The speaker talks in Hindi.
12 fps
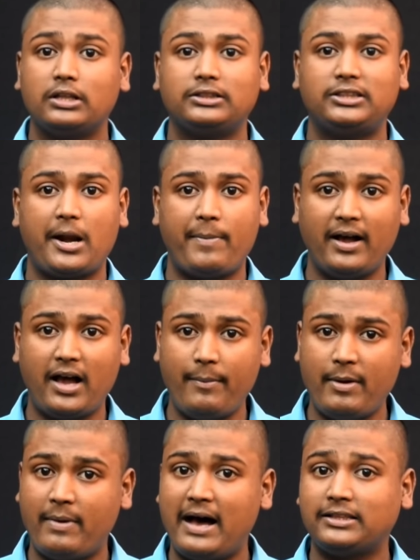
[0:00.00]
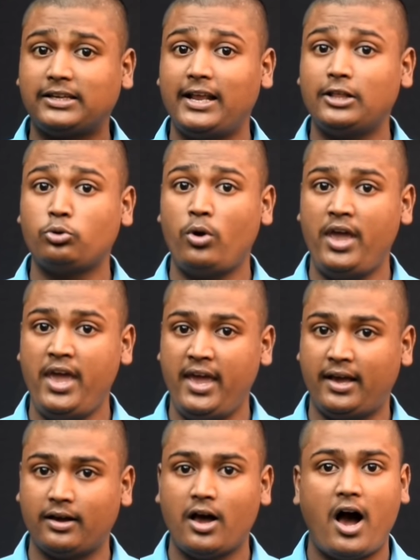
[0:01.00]
दरभंगा में बात करें तो
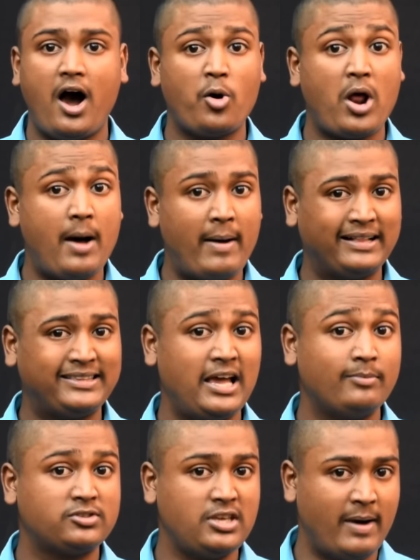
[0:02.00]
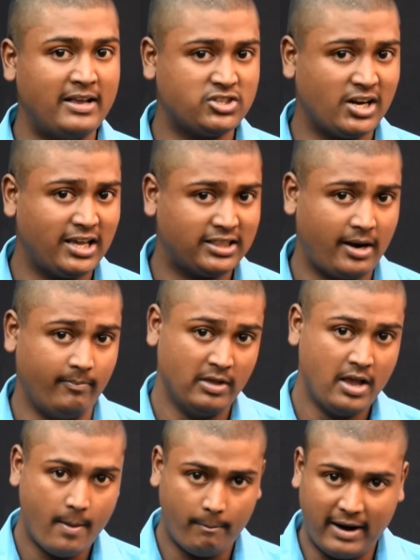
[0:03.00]
एक और अब आते हैं हम सीमांचल की
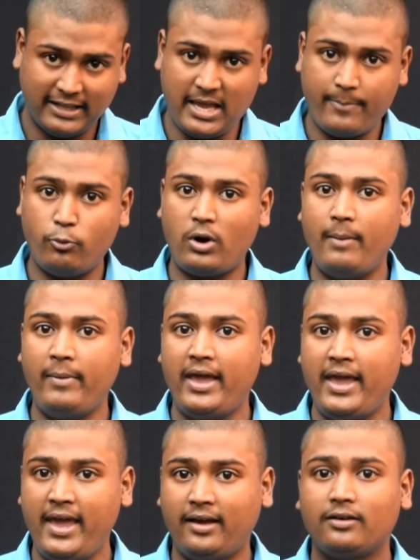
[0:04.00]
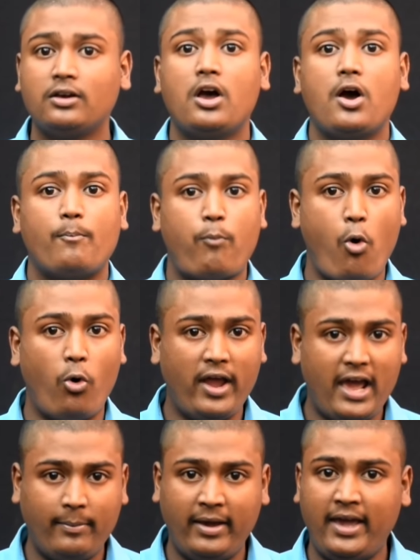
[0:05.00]
तरफ मधेपुरा में एक
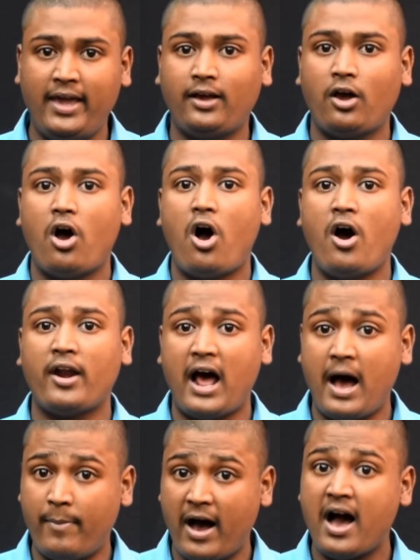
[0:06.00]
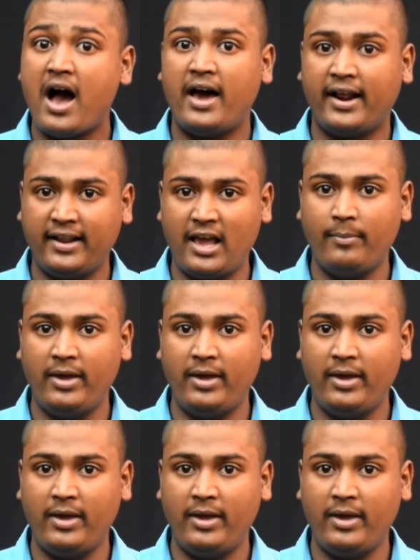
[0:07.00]
पूर्णिया में एक और अब अररिया में